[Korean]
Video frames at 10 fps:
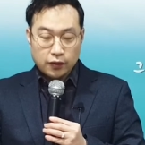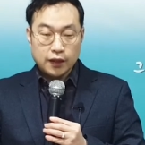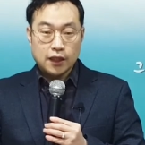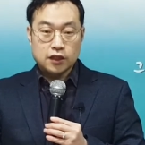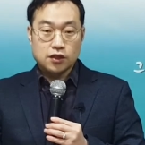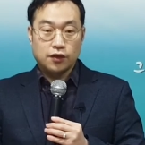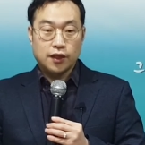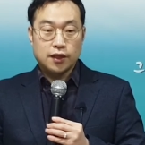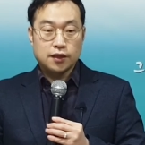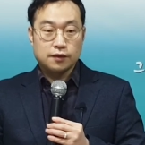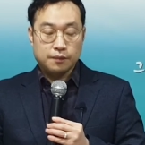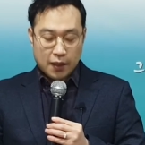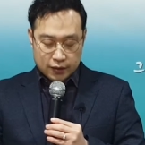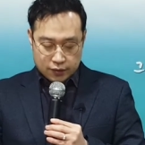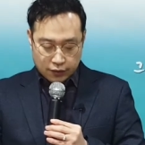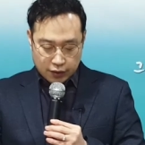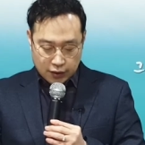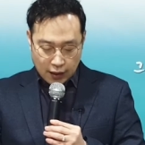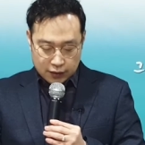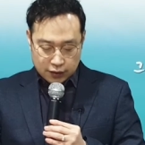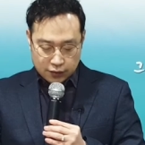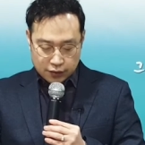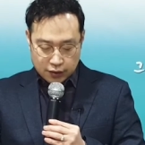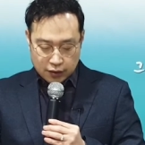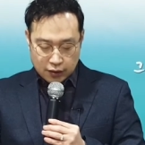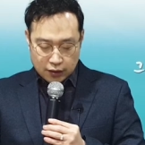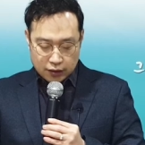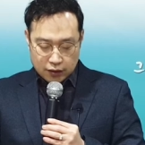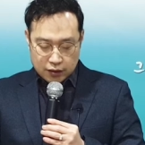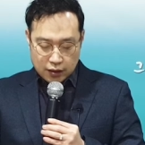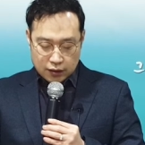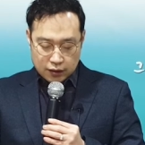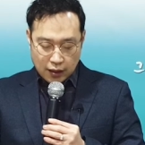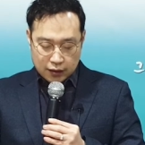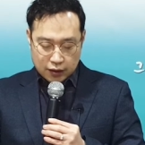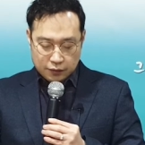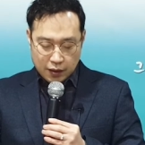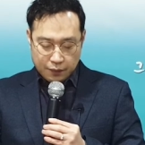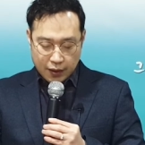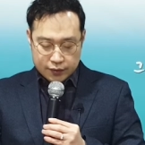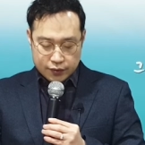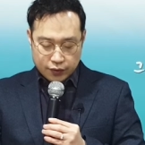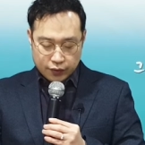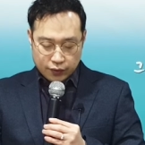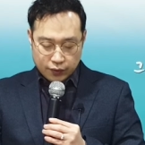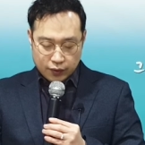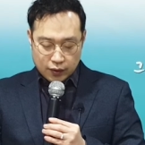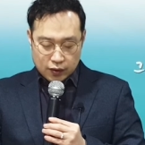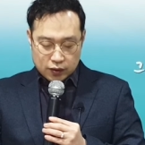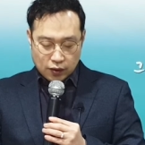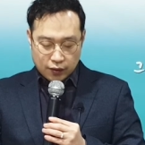너희가 전에는 백성이 아니더니 이제는 하나님의 백성이요